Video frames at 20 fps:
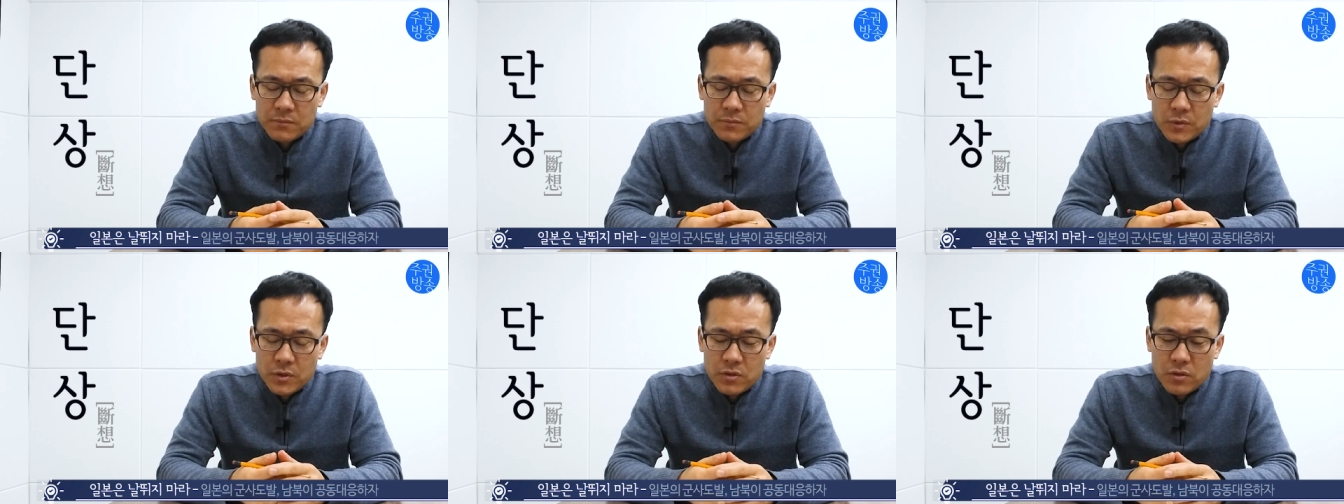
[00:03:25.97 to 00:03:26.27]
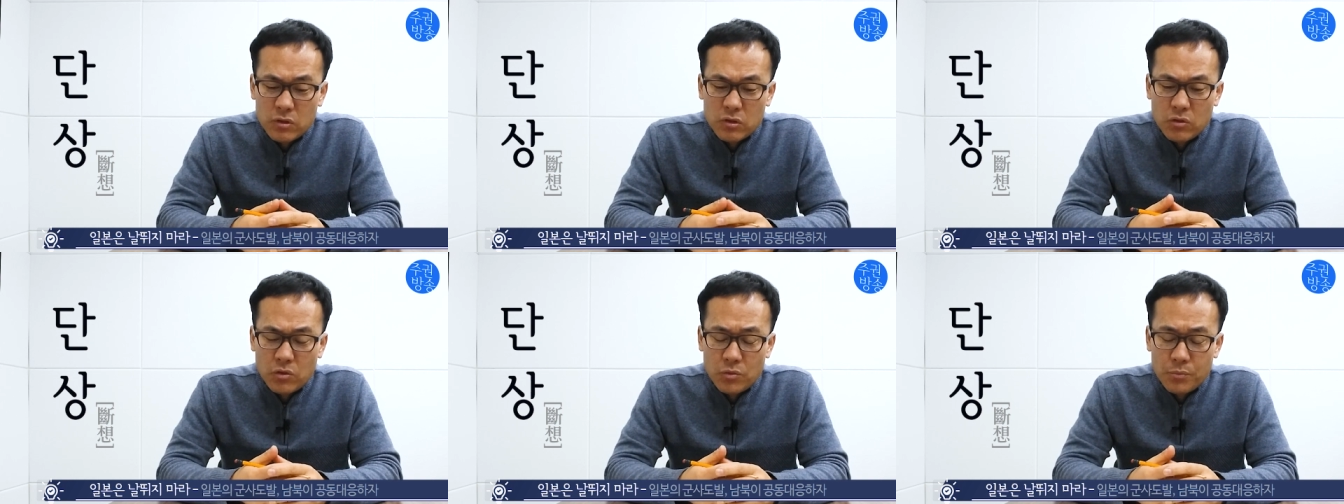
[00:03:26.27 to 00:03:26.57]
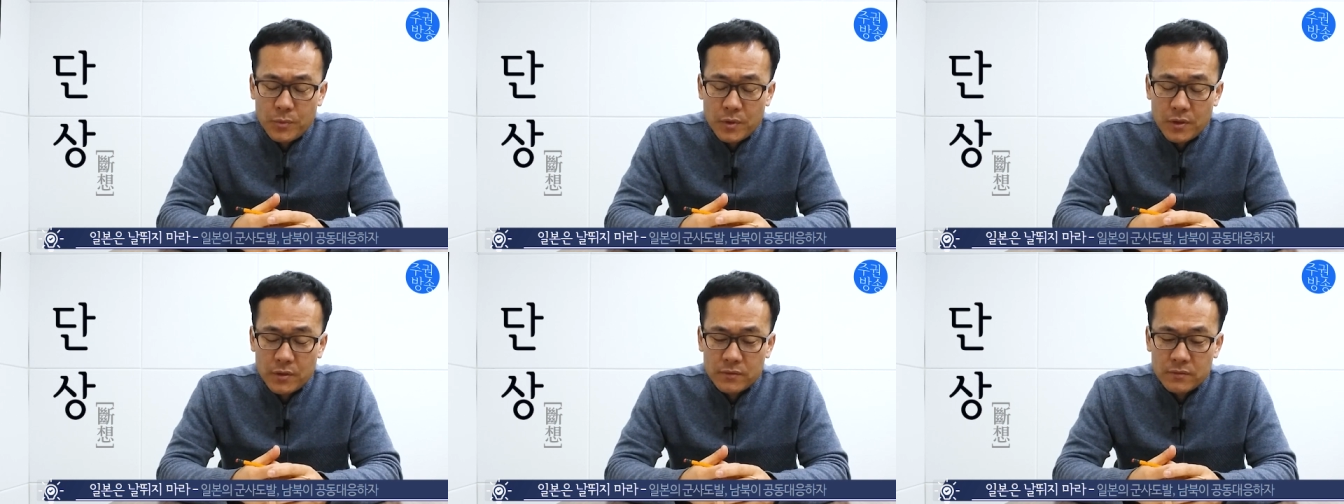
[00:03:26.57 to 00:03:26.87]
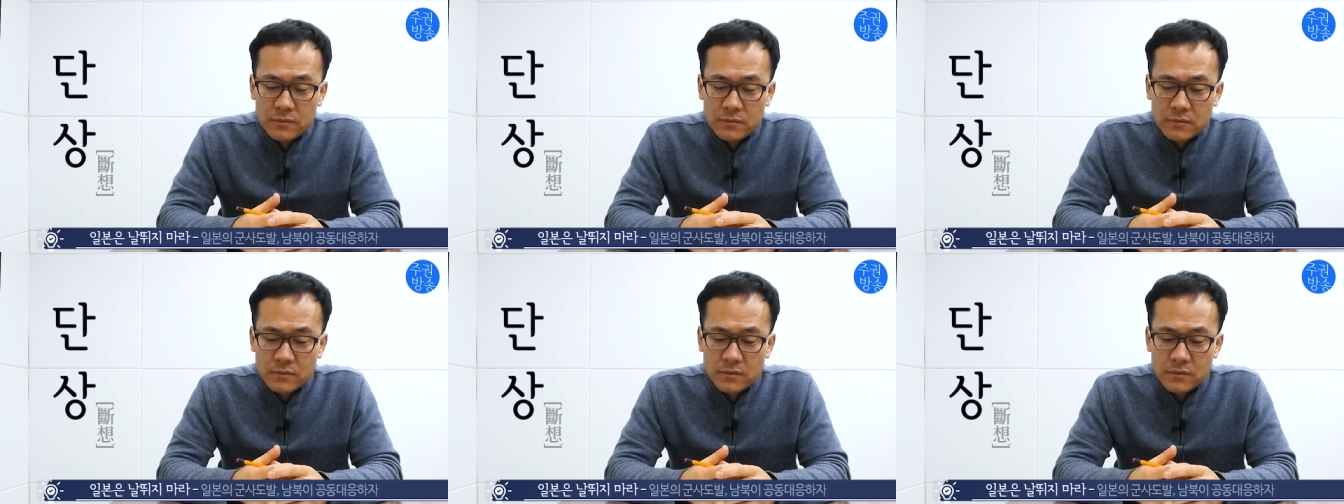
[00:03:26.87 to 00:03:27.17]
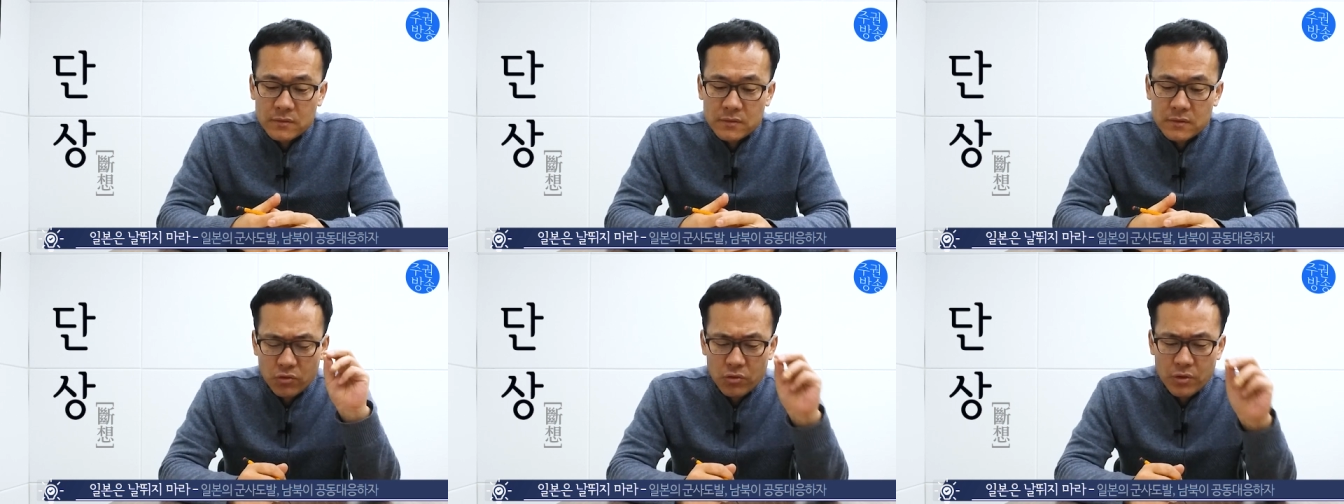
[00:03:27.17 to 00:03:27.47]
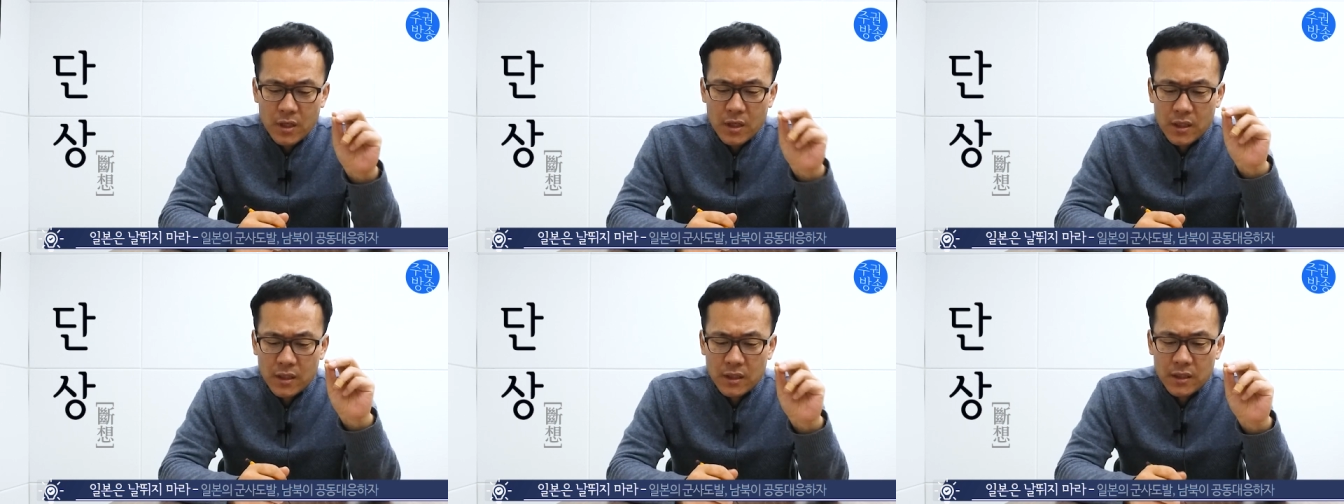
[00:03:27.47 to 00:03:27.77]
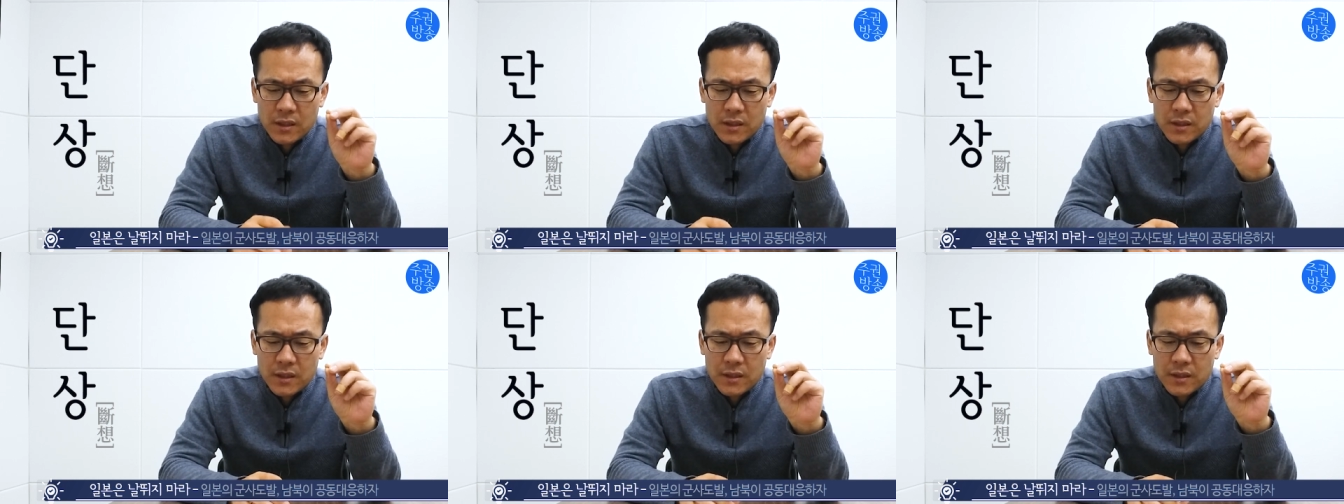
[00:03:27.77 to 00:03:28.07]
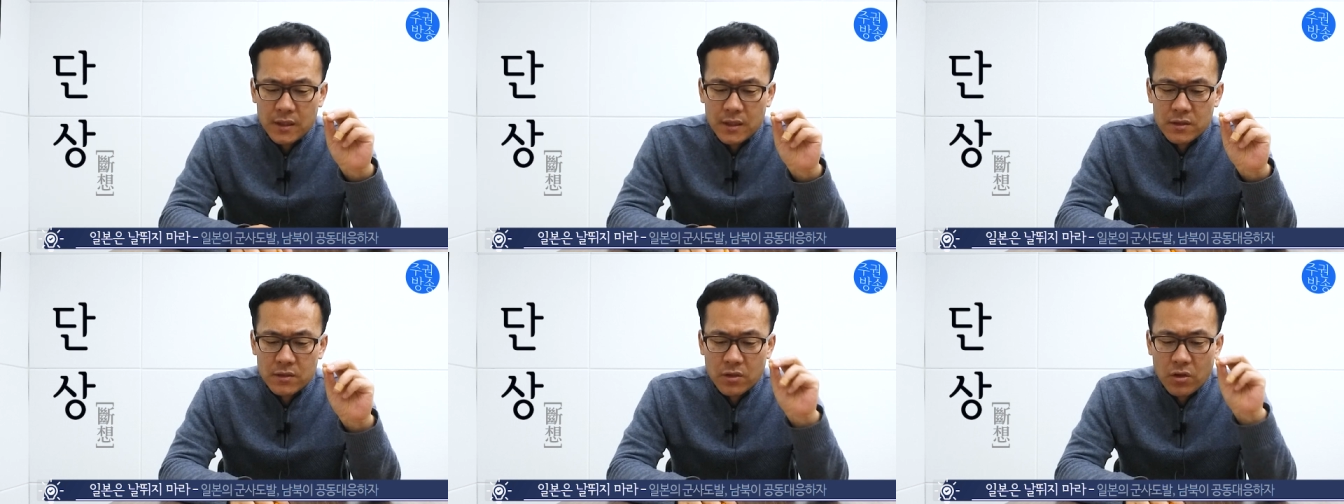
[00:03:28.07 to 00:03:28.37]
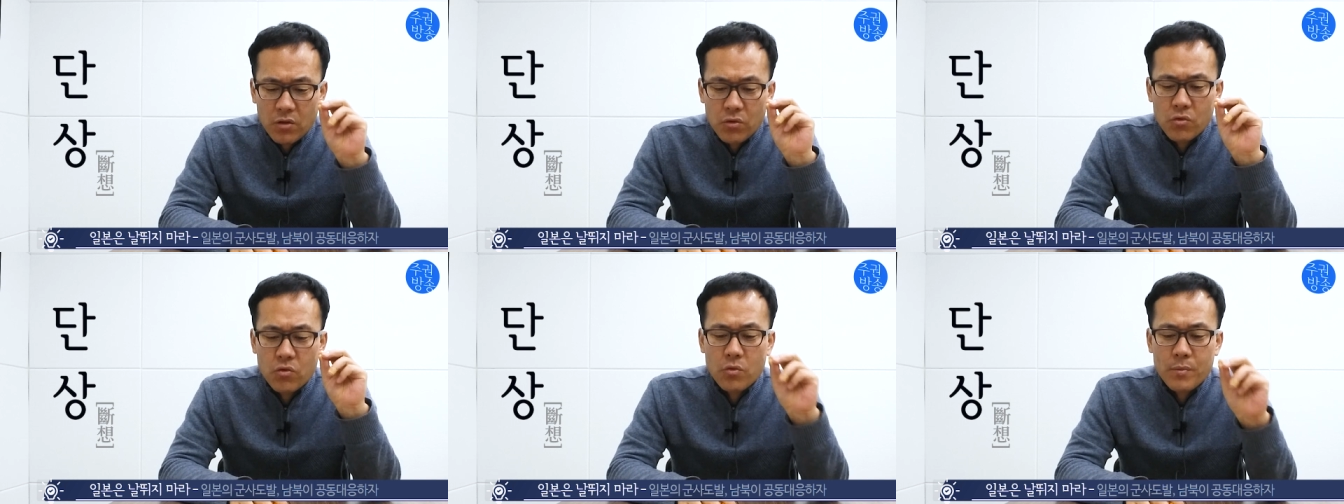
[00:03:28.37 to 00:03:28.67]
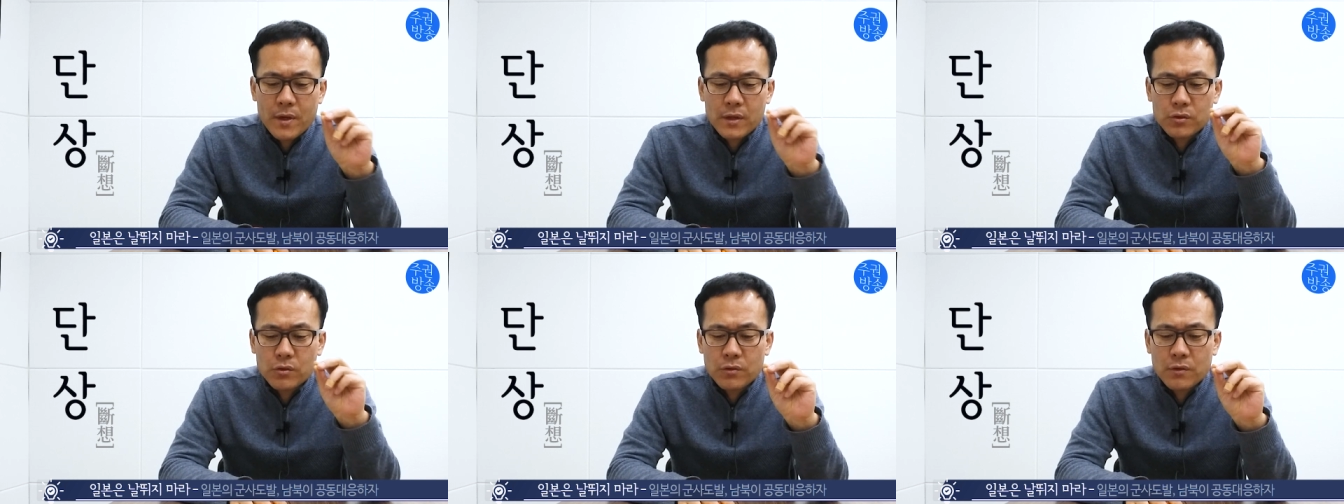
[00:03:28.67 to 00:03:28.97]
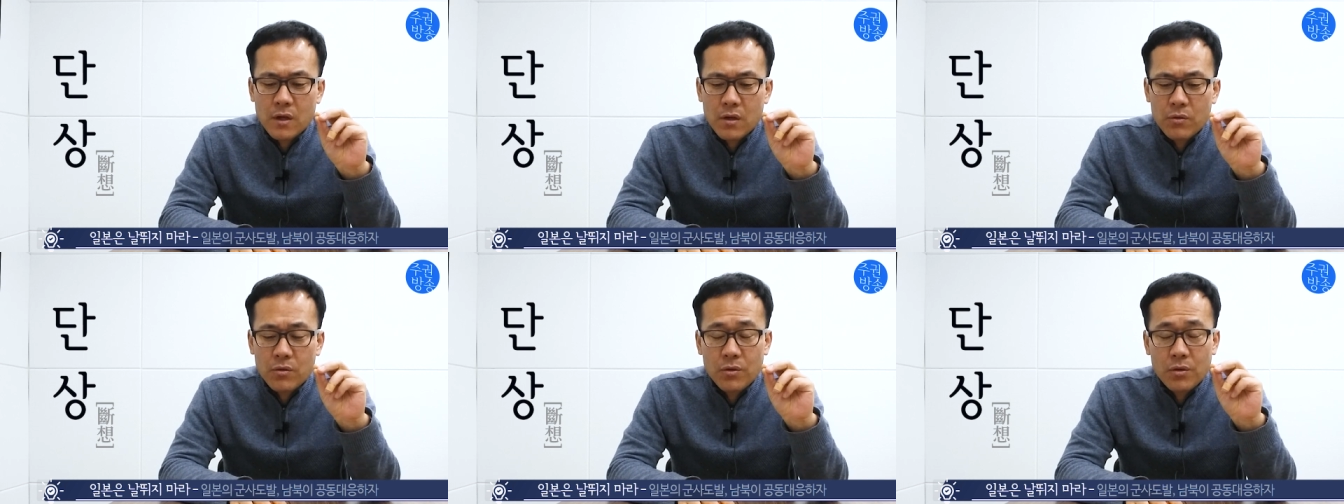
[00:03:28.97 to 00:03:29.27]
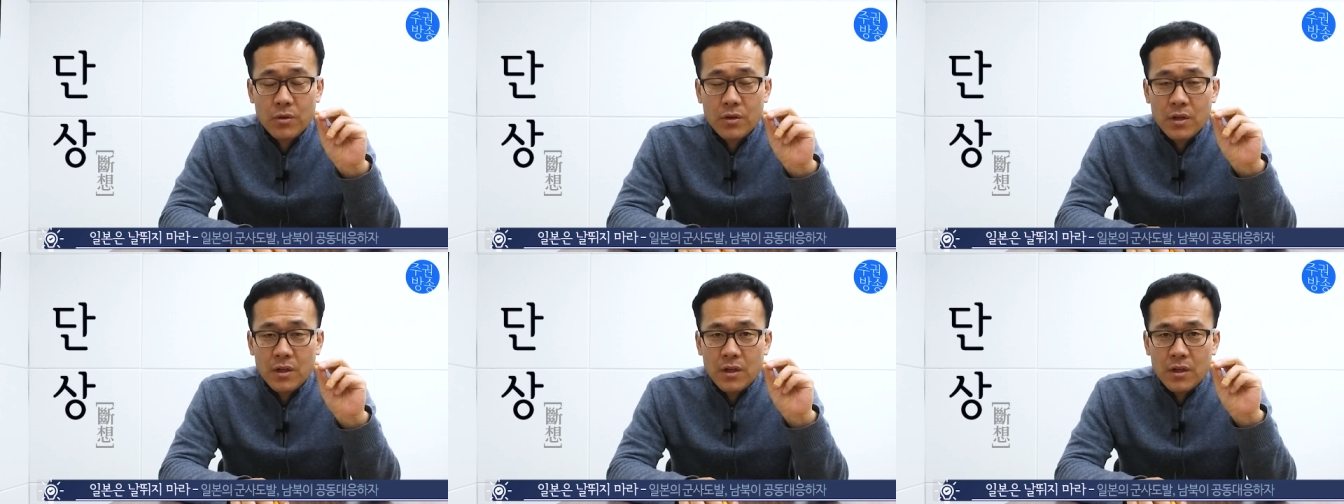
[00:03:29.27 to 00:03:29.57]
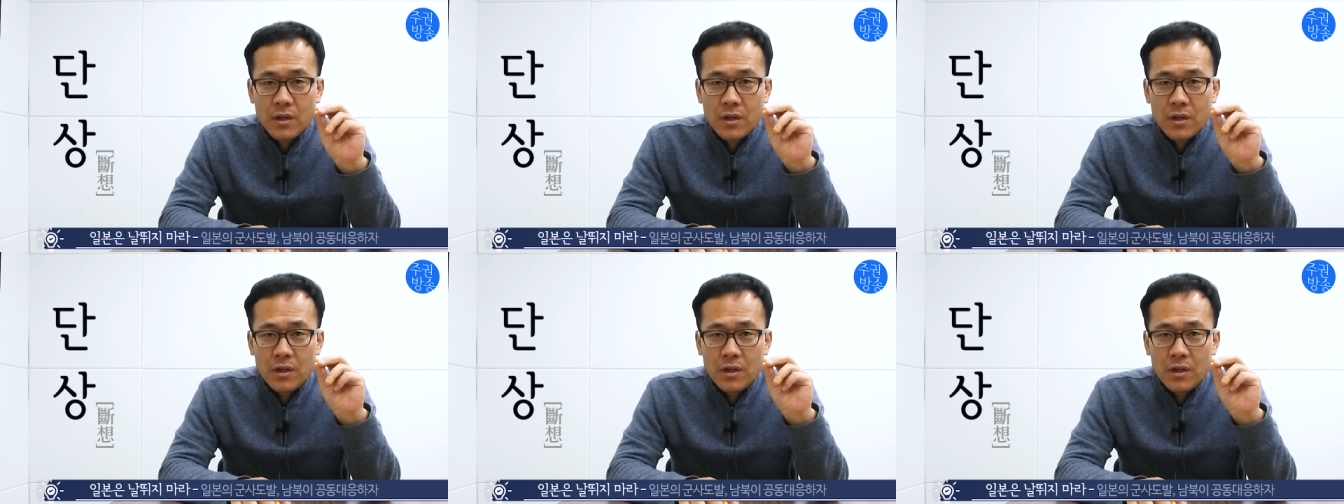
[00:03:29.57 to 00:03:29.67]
뭐 이 정도면 그 초계기에 대해서 경고 방송을 하고